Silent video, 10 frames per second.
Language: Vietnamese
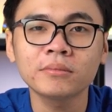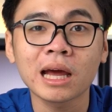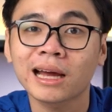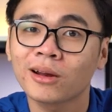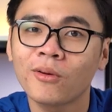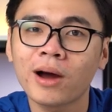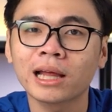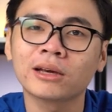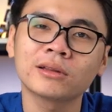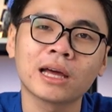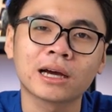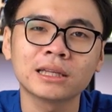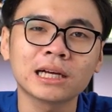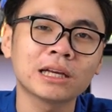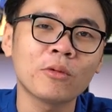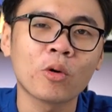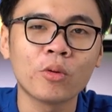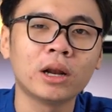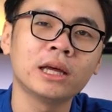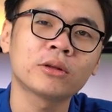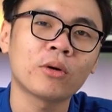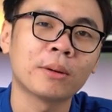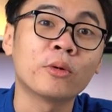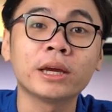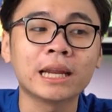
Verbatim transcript: đa kWh thì có thể cân nhắc những bộ nguồn lên khoảng